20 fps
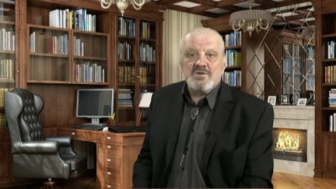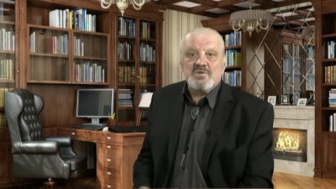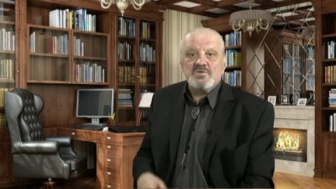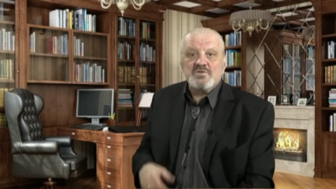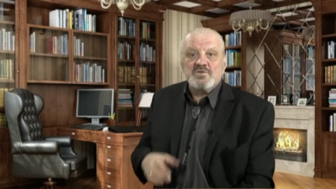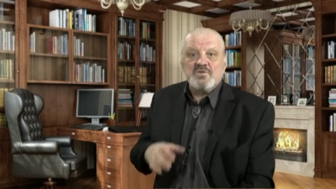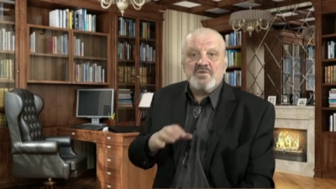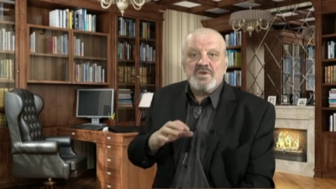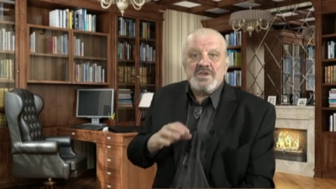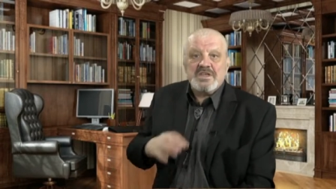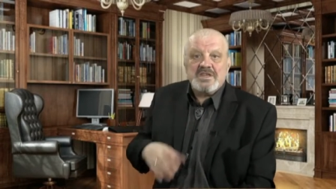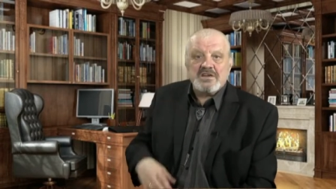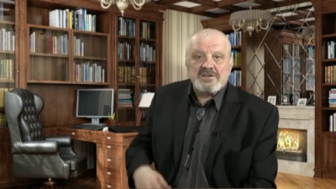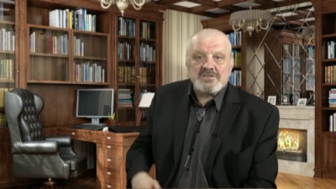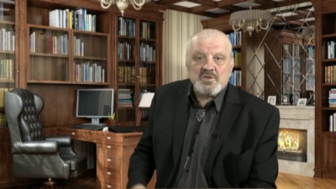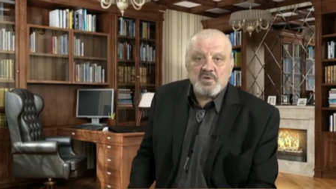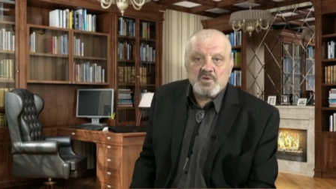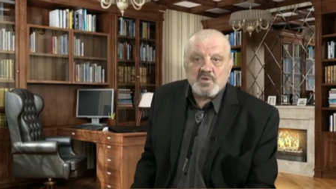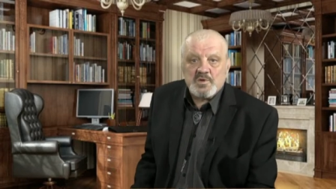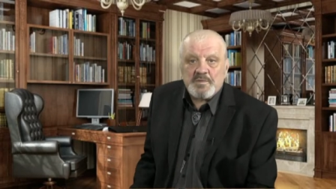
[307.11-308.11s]
он увидит,
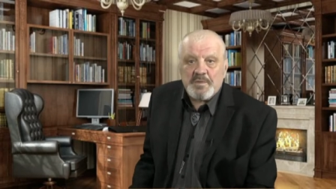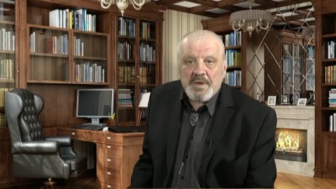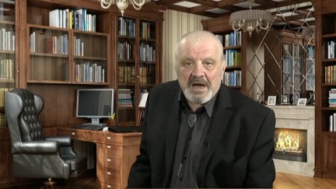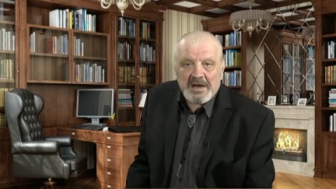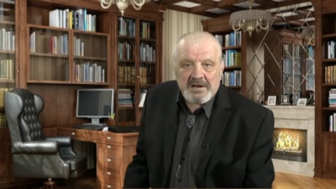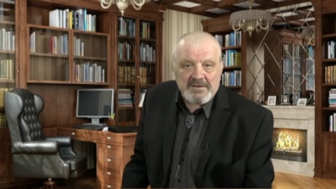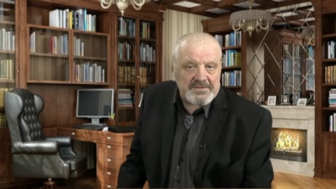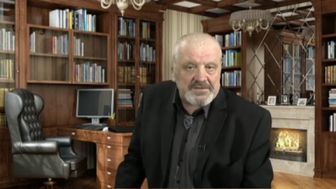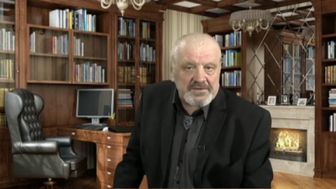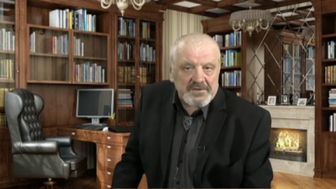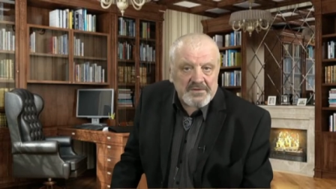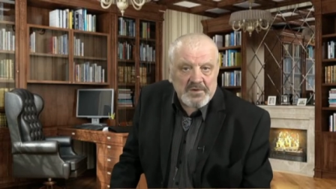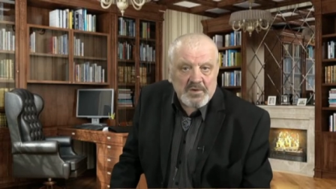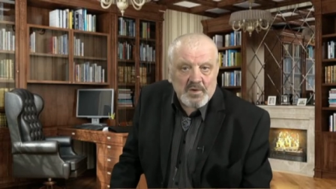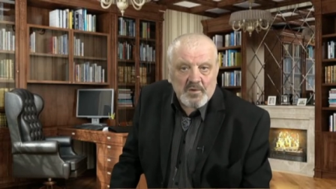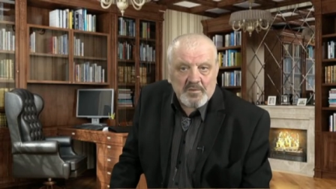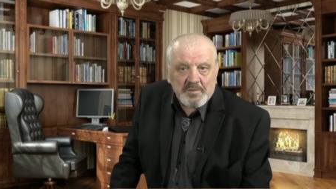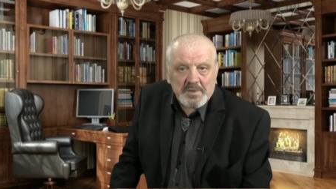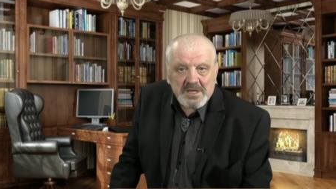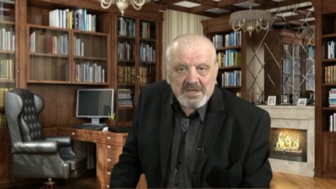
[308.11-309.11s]
что успехов-то у
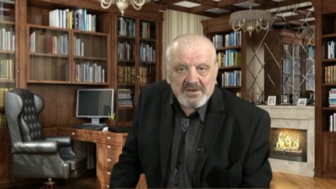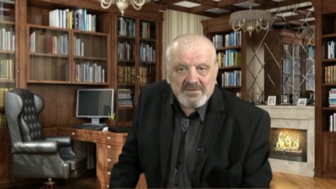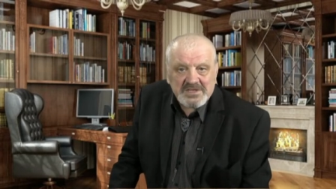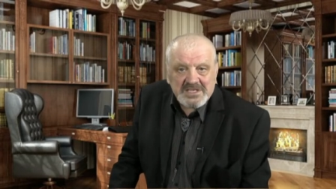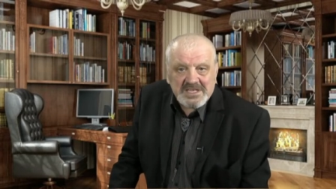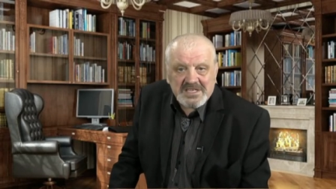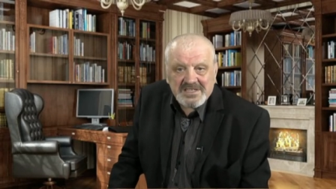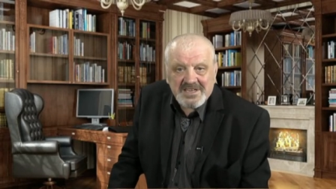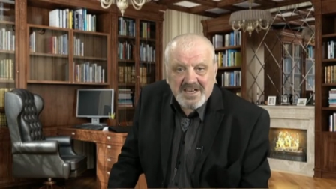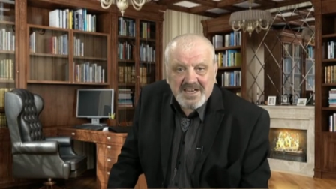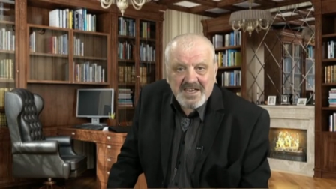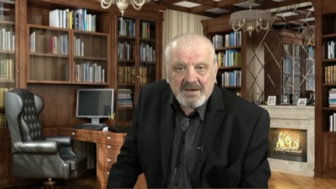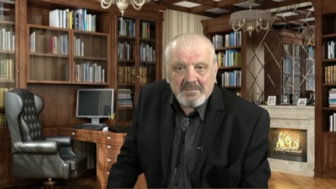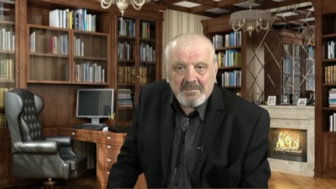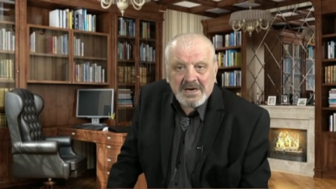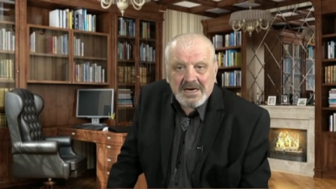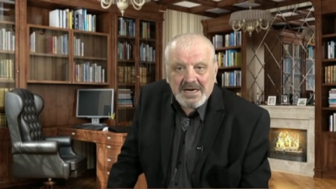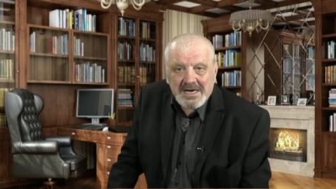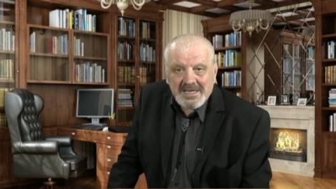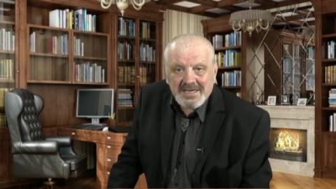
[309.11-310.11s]
него было в жизни
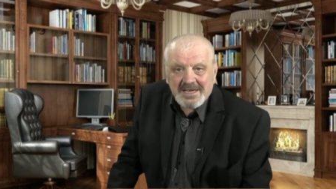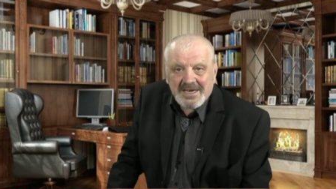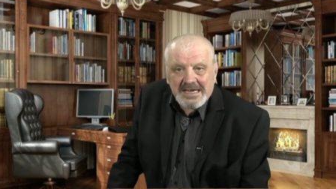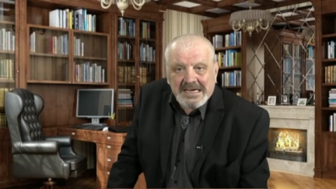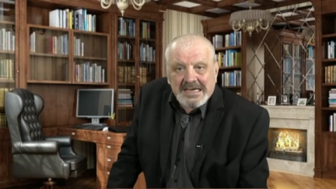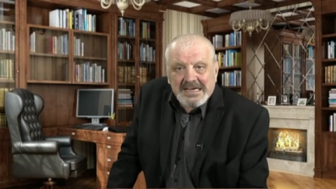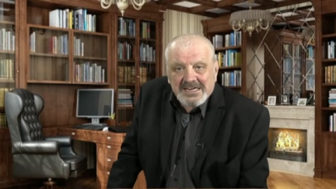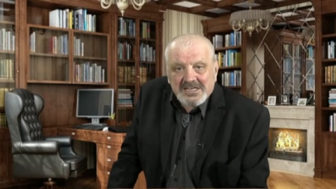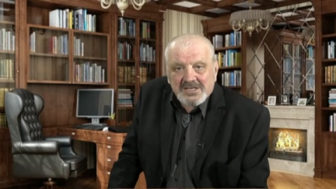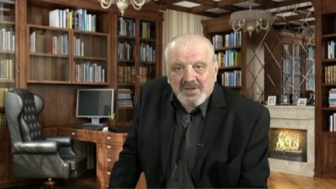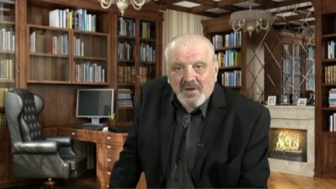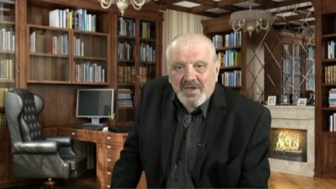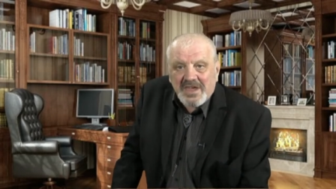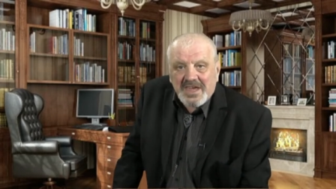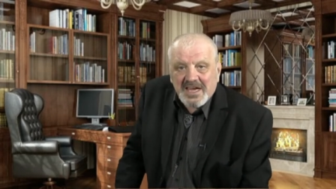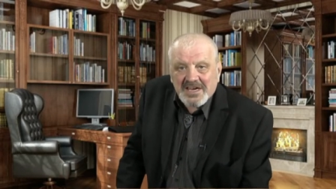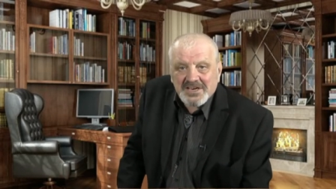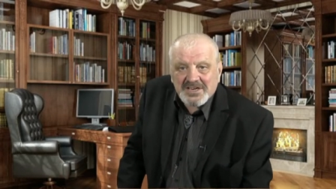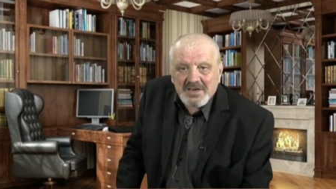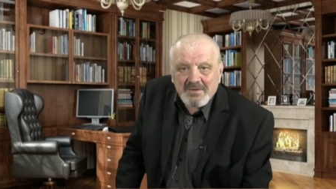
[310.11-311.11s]
немало, что
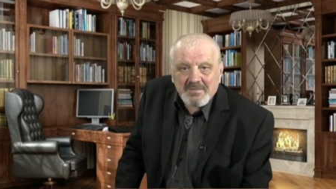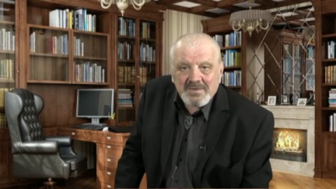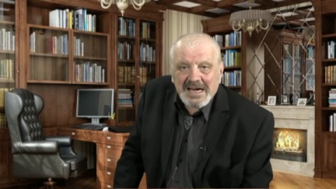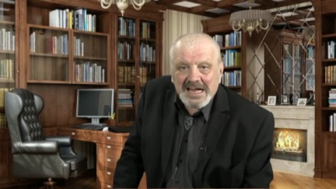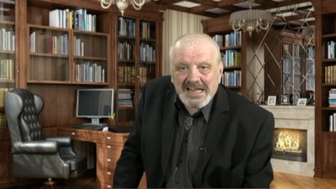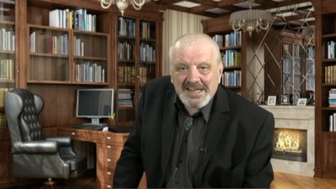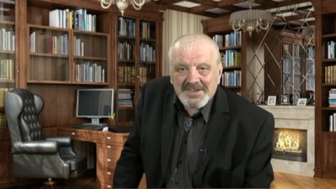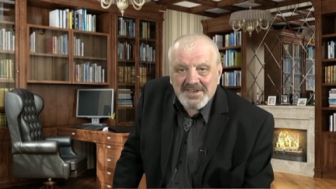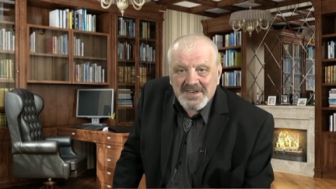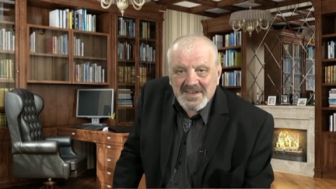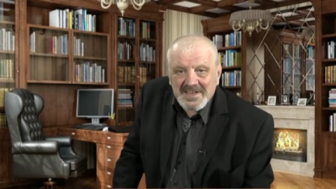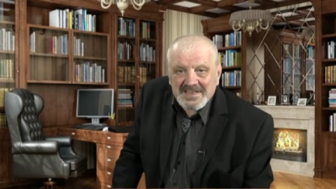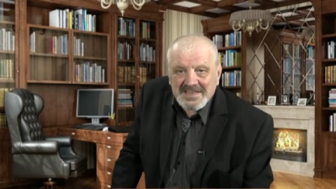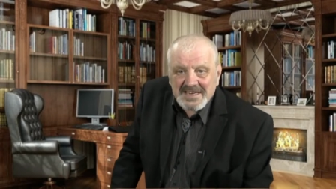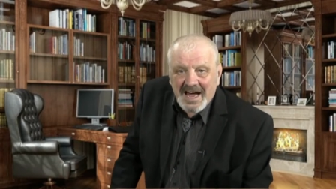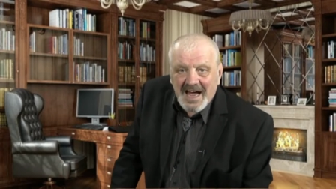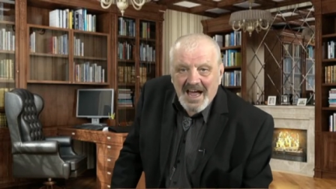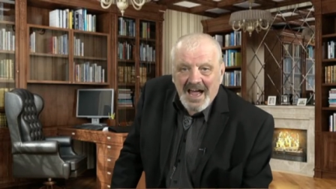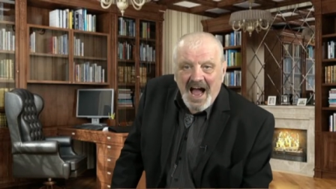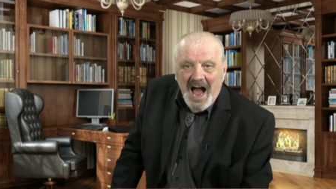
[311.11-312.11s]
есть чем гордиться.